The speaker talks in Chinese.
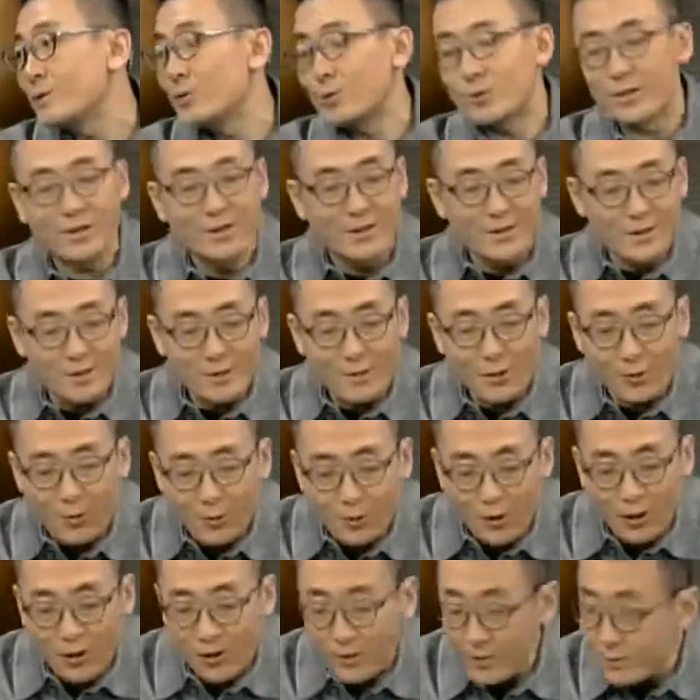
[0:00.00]
就是
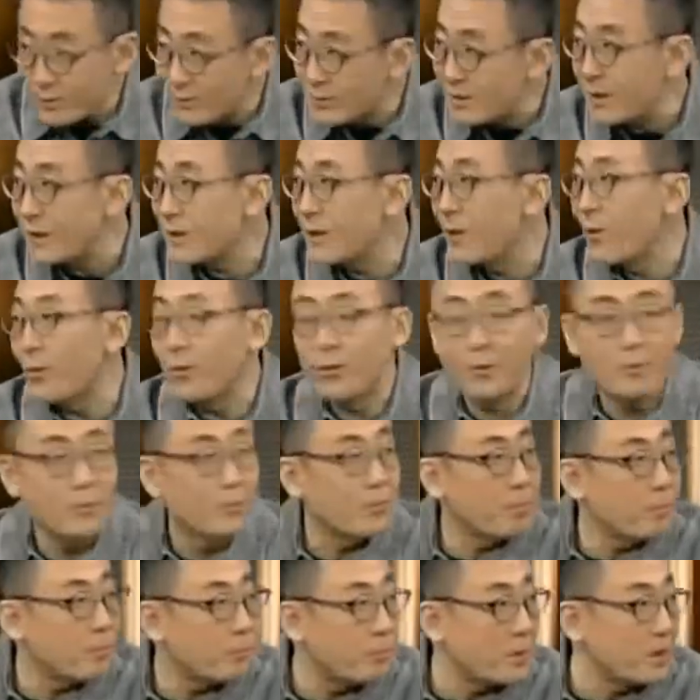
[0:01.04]
幺二三幺
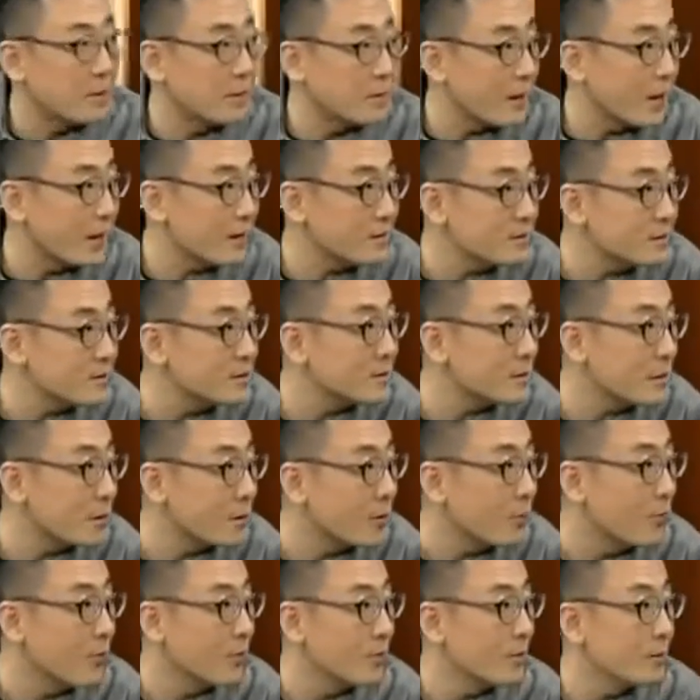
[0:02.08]
苯胺
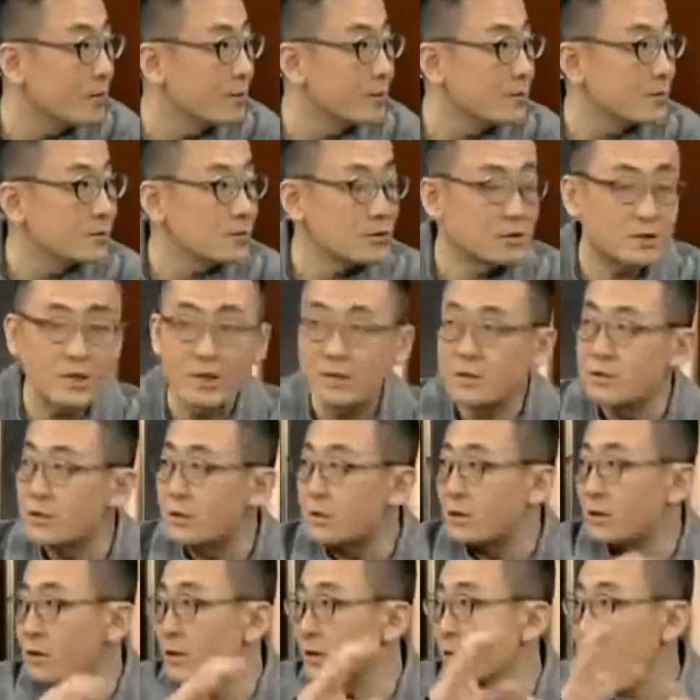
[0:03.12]
泄漏，山
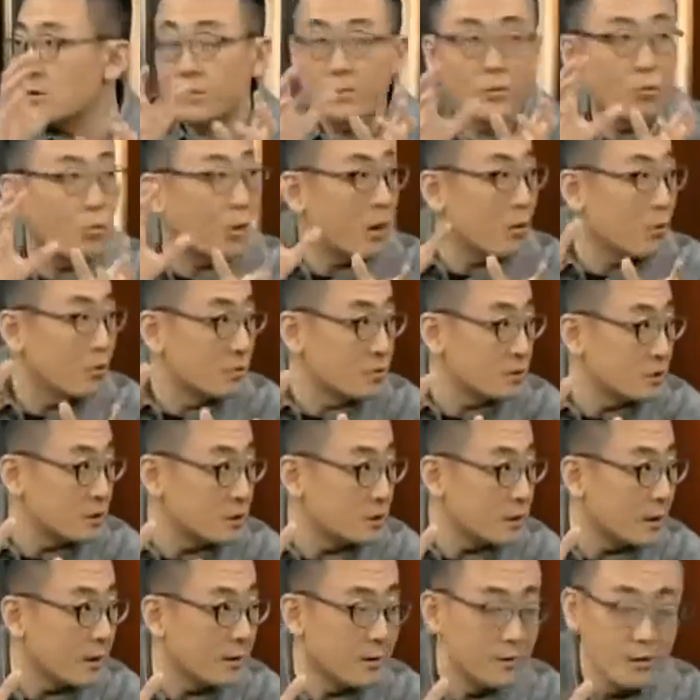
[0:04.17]
西的一个什么化工
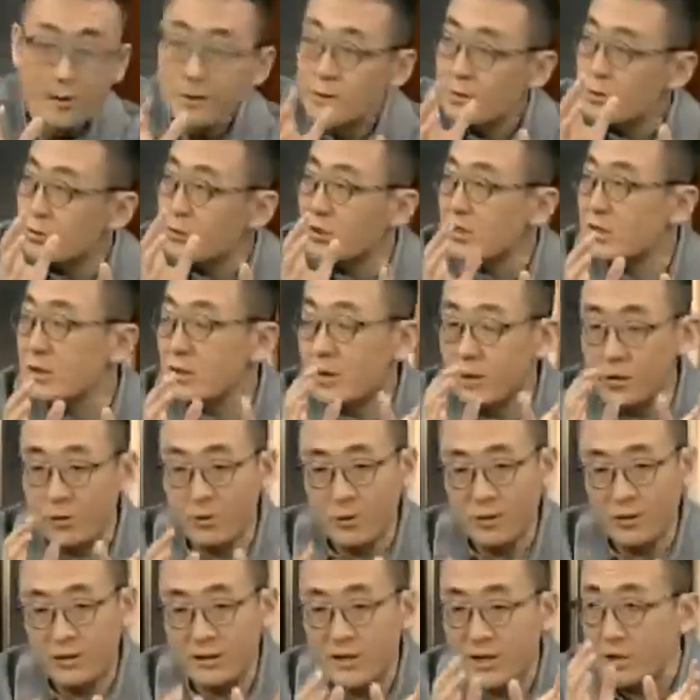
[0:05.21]
企业说泄
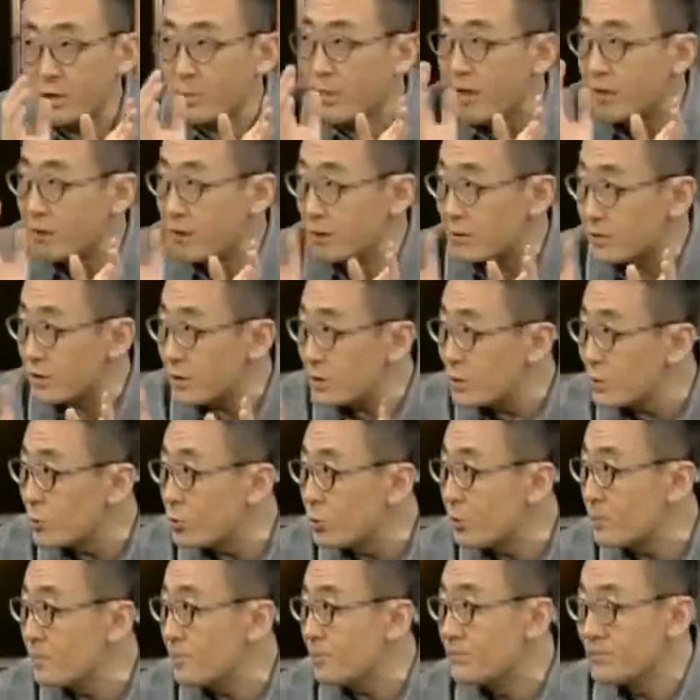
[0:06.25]
漏了三十八点七
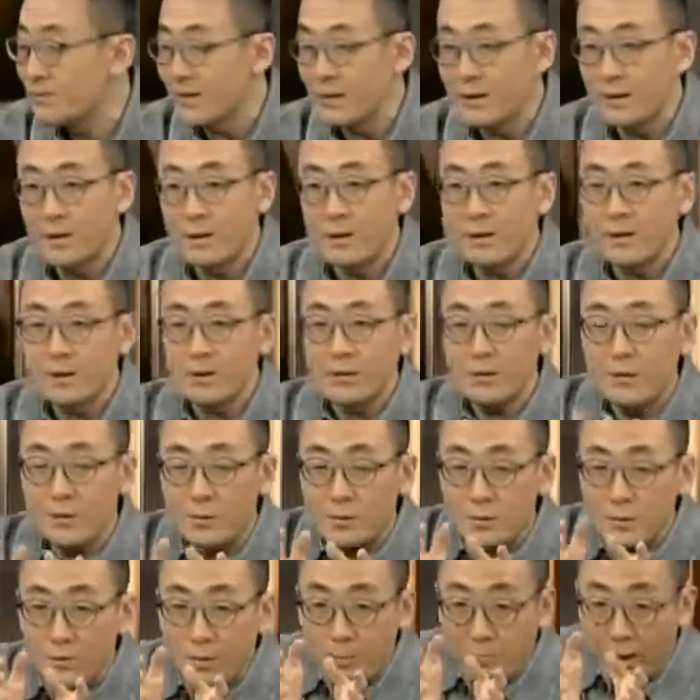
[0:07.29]
吨，呃，
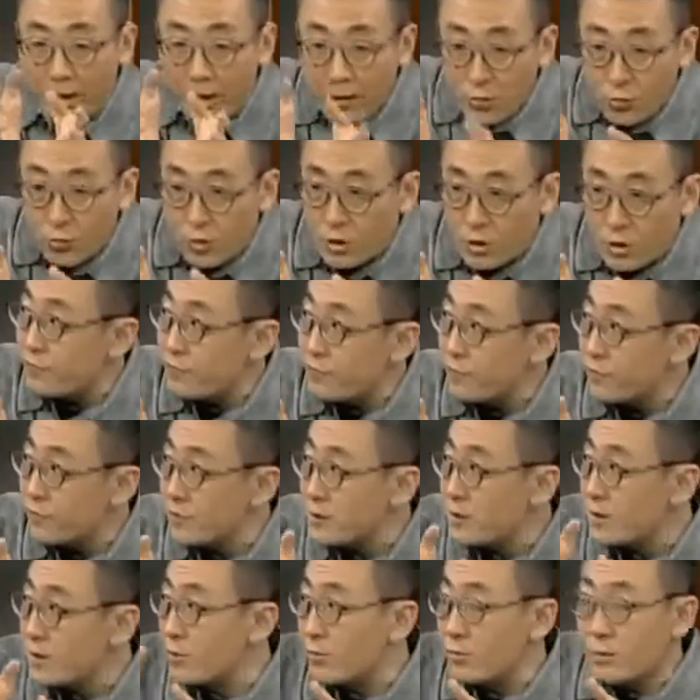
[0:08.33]
那么排污口
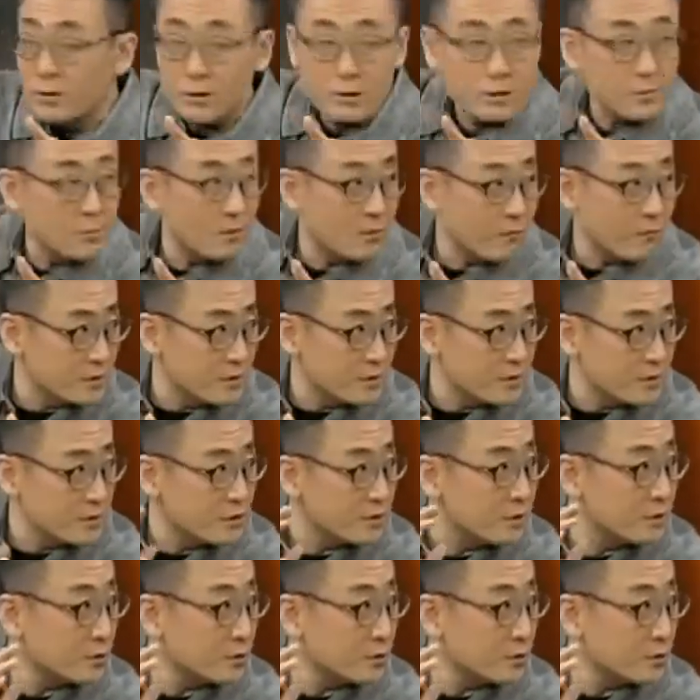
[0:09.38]
附近有个什么废